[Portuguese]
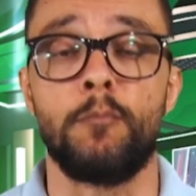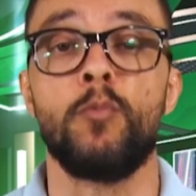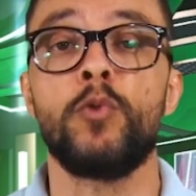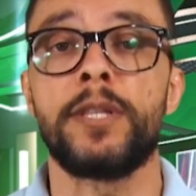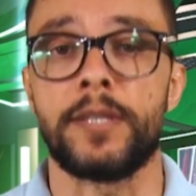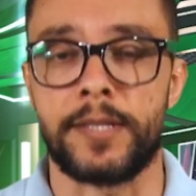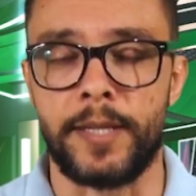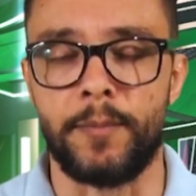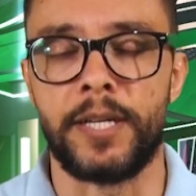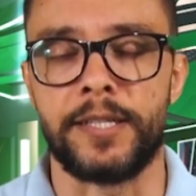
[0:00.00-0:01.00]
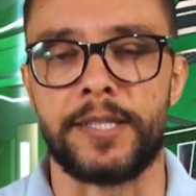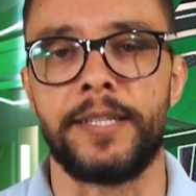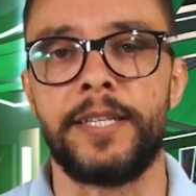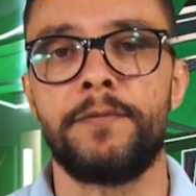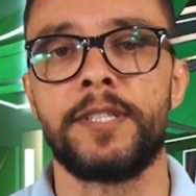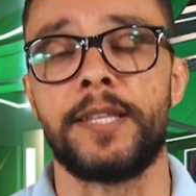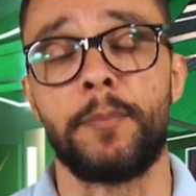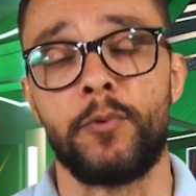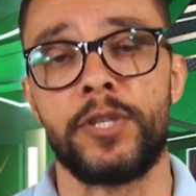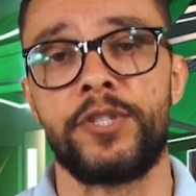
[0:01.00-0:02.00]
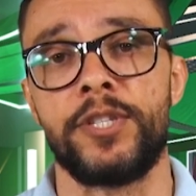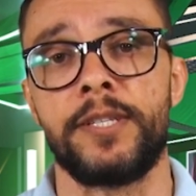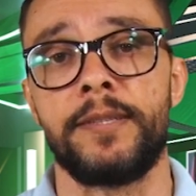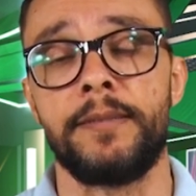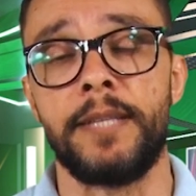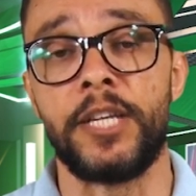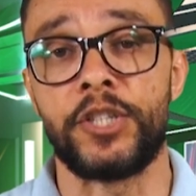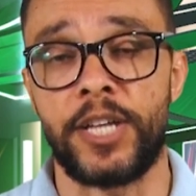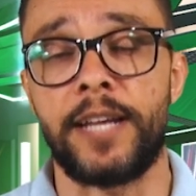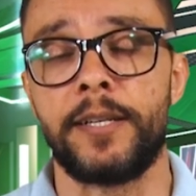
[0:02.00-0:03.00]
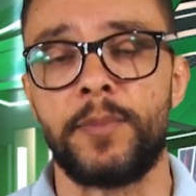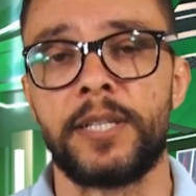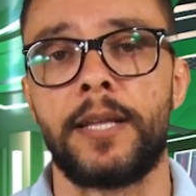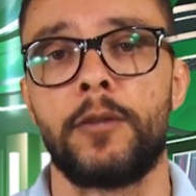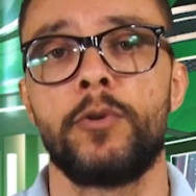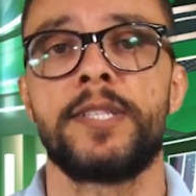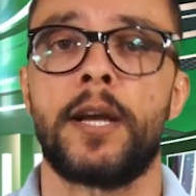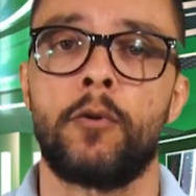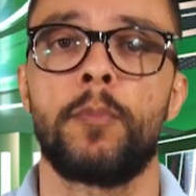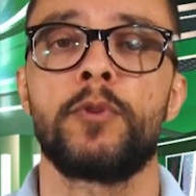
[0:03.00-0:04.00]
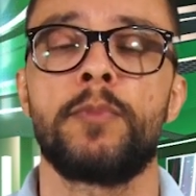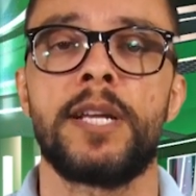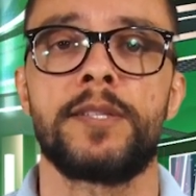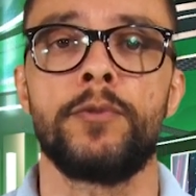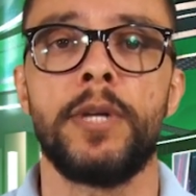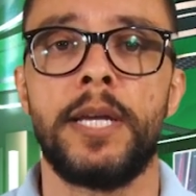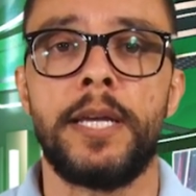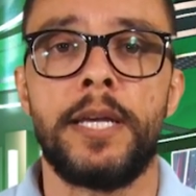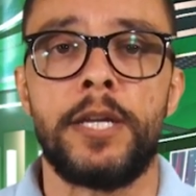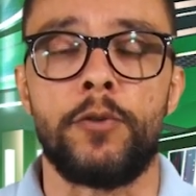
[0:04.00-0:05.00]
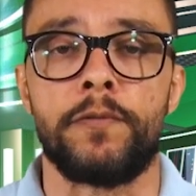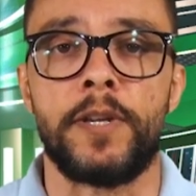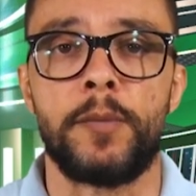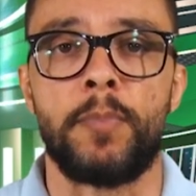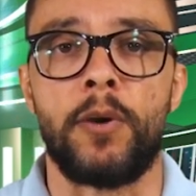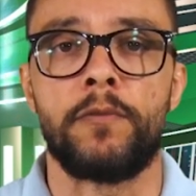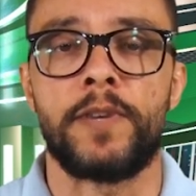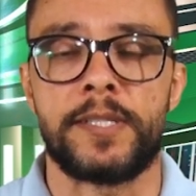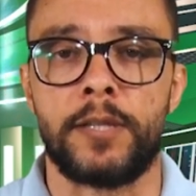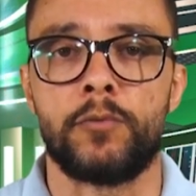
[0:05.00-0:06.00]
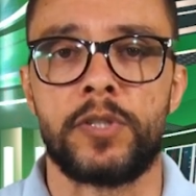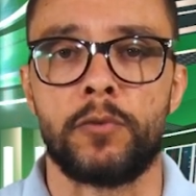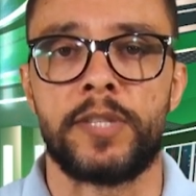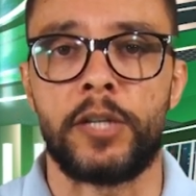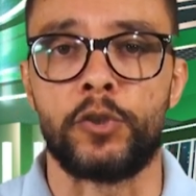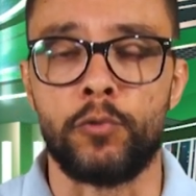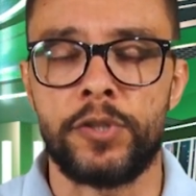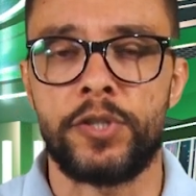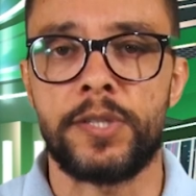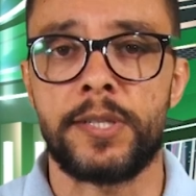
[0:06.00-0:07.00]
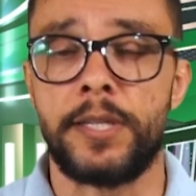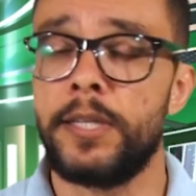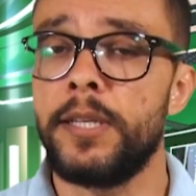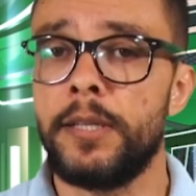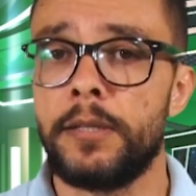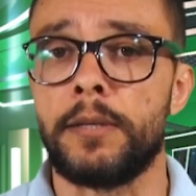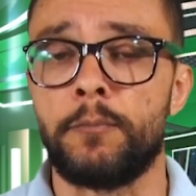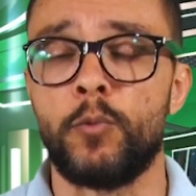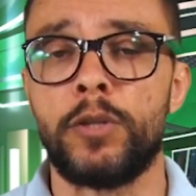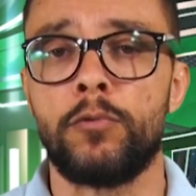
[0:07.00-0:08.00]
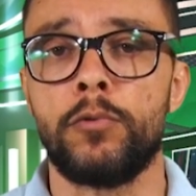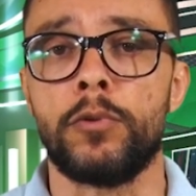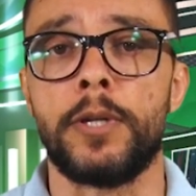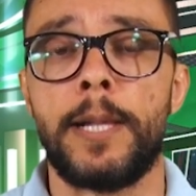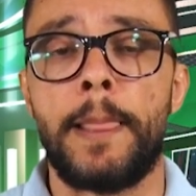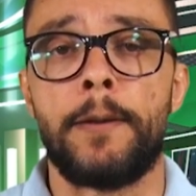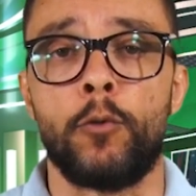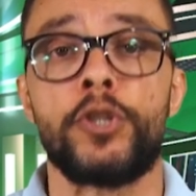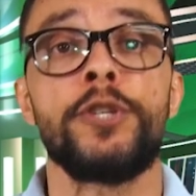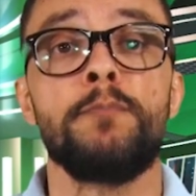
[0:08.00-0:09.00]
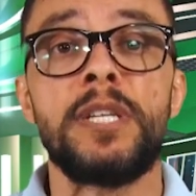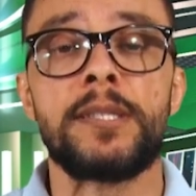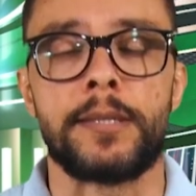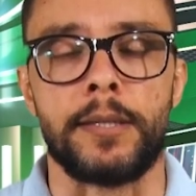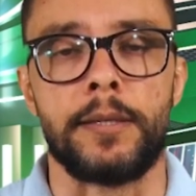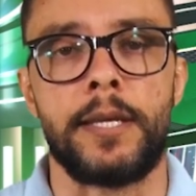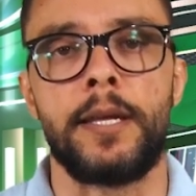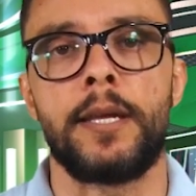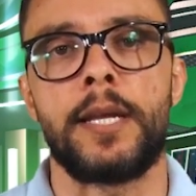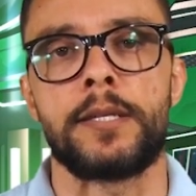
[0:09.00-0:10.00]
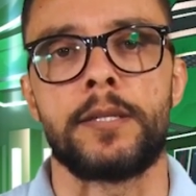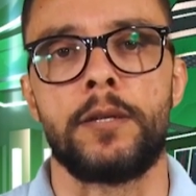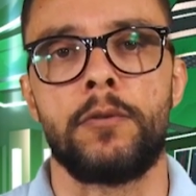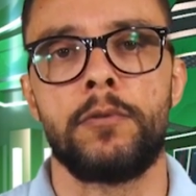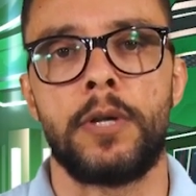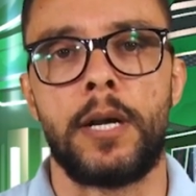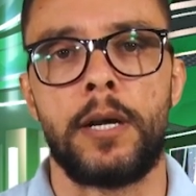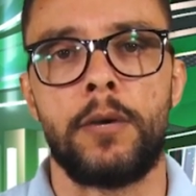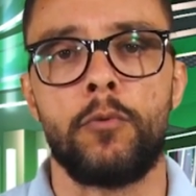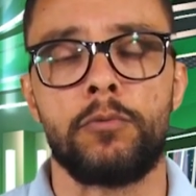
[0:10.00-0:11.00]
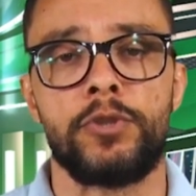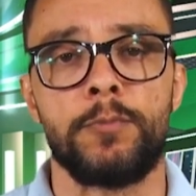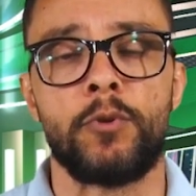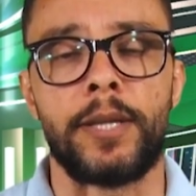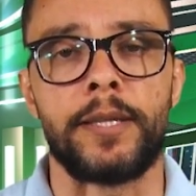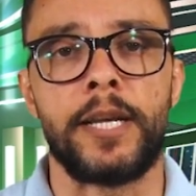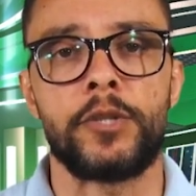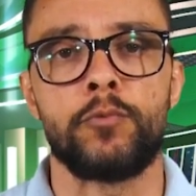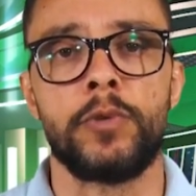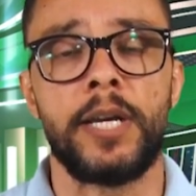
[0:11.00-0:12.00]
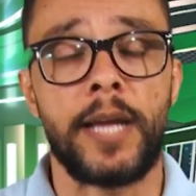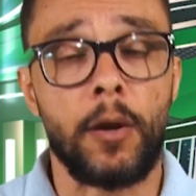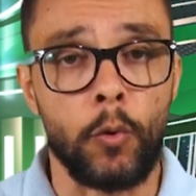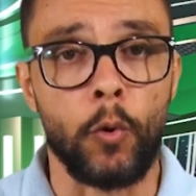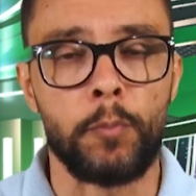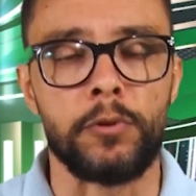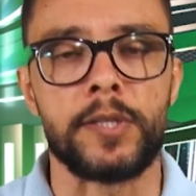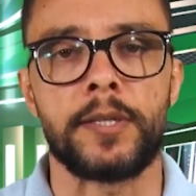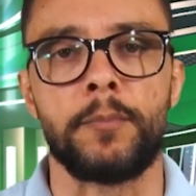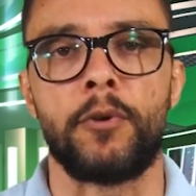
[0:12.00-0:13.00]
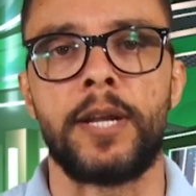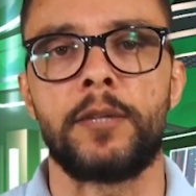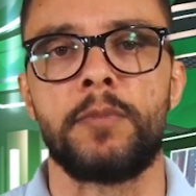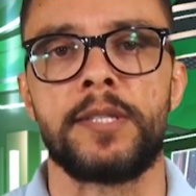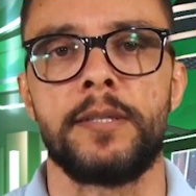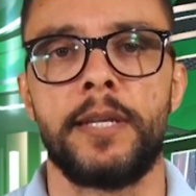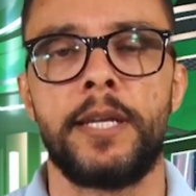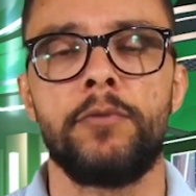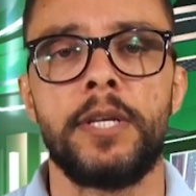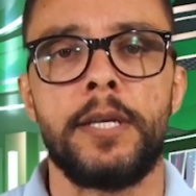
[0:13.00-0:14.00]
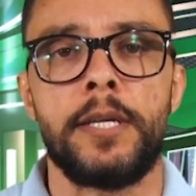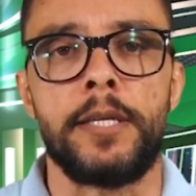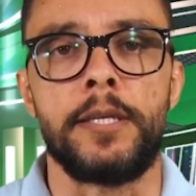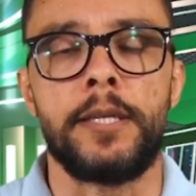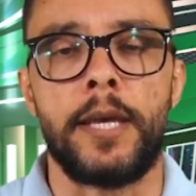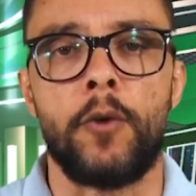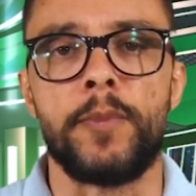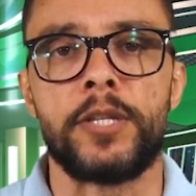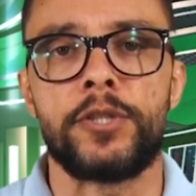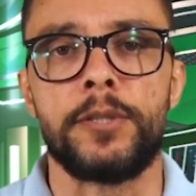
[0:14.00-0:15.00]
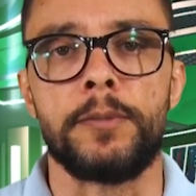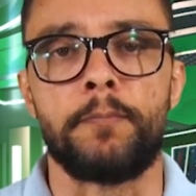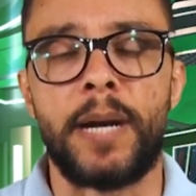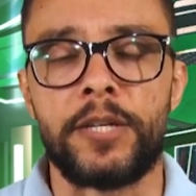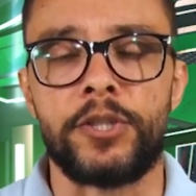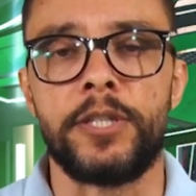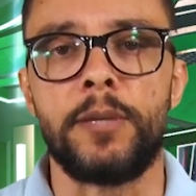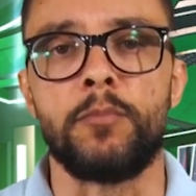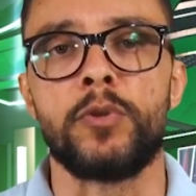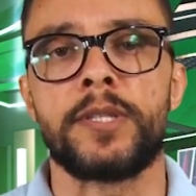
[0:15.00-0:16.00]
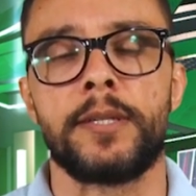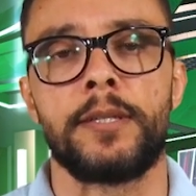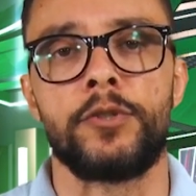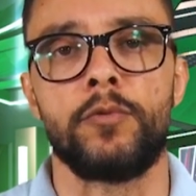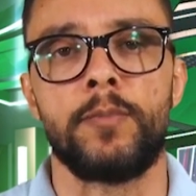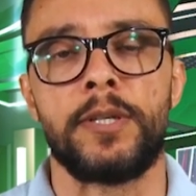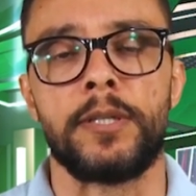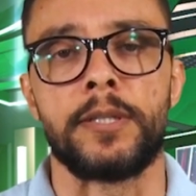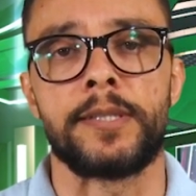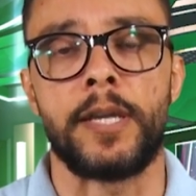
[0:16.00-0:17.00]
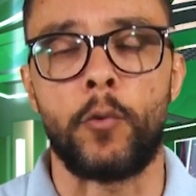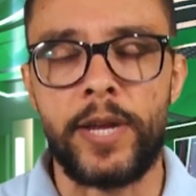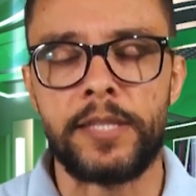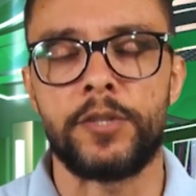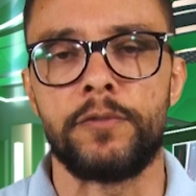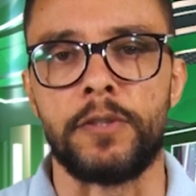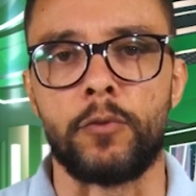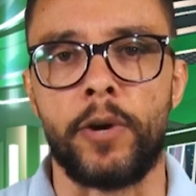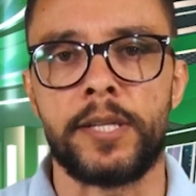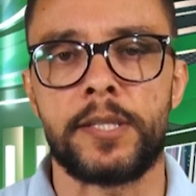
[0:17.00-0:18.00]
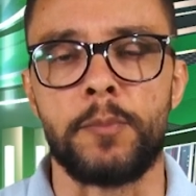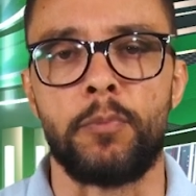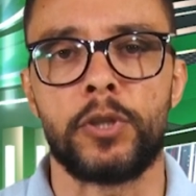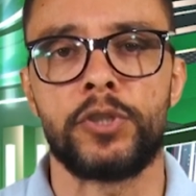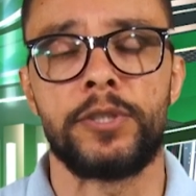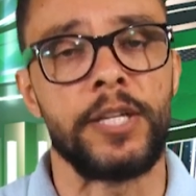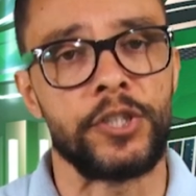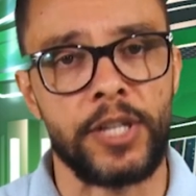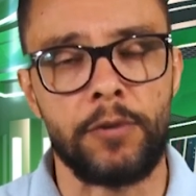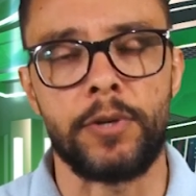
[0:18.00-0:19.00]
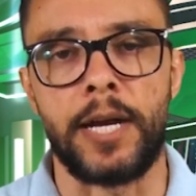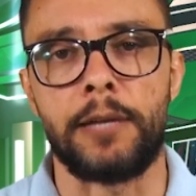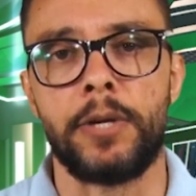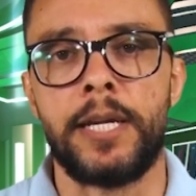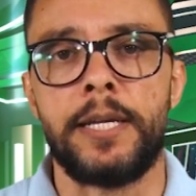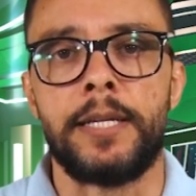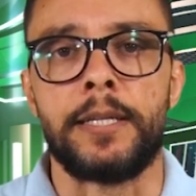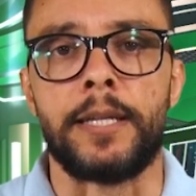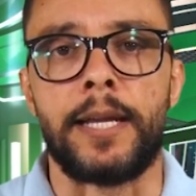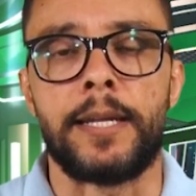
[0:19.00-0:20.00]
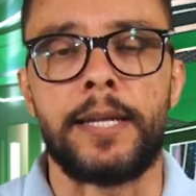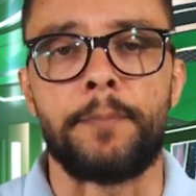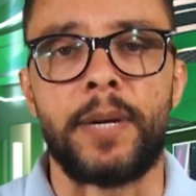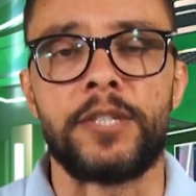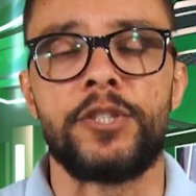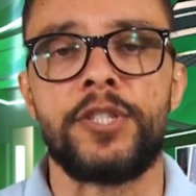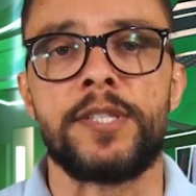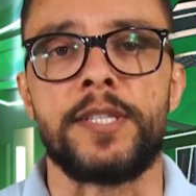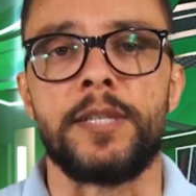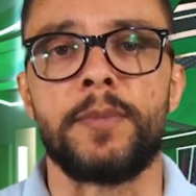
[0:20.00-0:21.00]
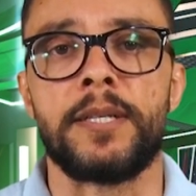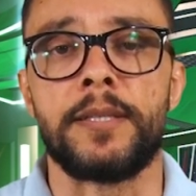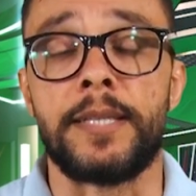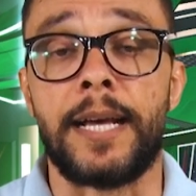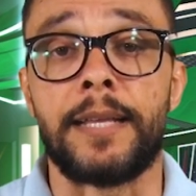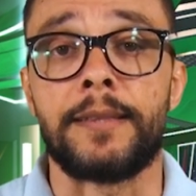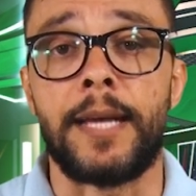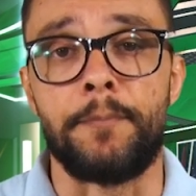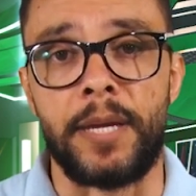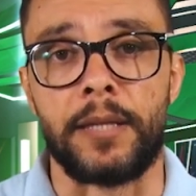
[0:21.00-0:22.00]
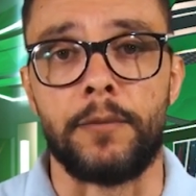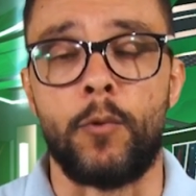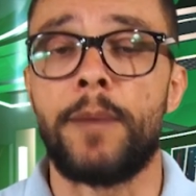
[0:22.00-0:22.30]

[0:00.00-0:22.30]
muitas semanas livres depois de deixar a Libertadores e a Copa do Brasil. E o Felipão fazendo seus ajustes e muito otimista em relação ao time do Atlético ganhar corpo nesse campeonato brasileiro e realmente partir em busca de uma sequência de vitórias que pode deixar o Galo lá na parte de cima da tabela. O